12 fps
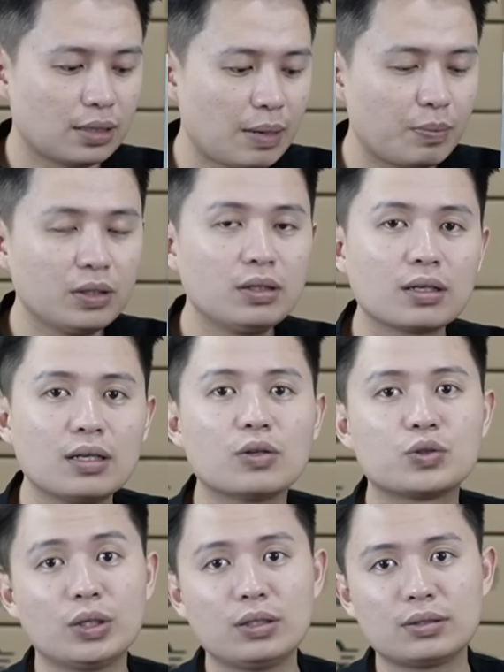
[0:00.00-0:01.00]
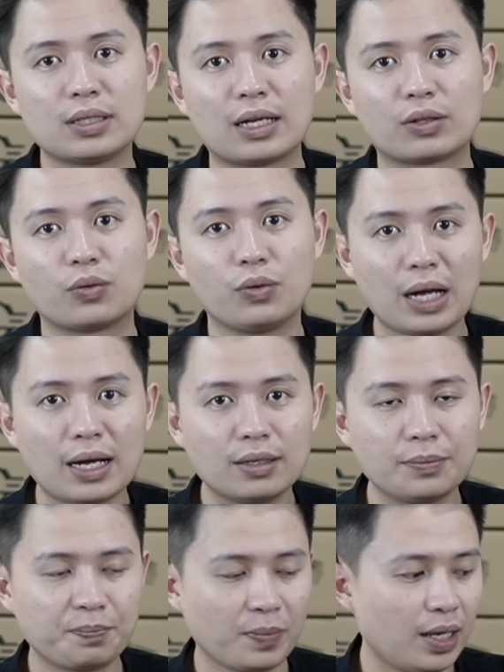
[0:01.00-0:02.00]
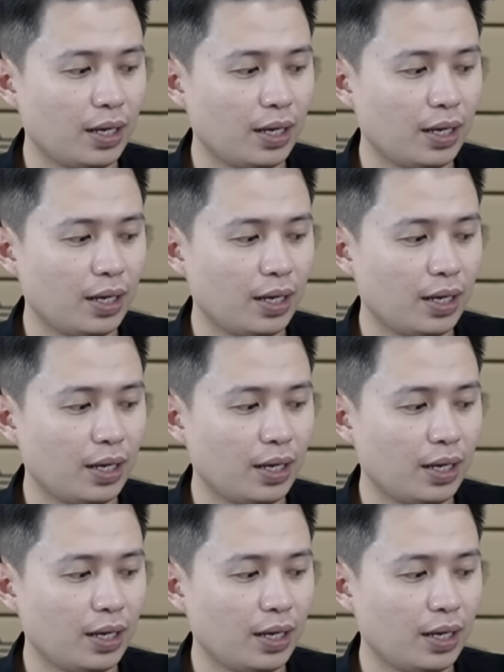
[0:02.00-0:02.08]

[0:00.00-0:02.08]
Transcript: đáp ứng được cái hiệu suất sạc tối đa hơn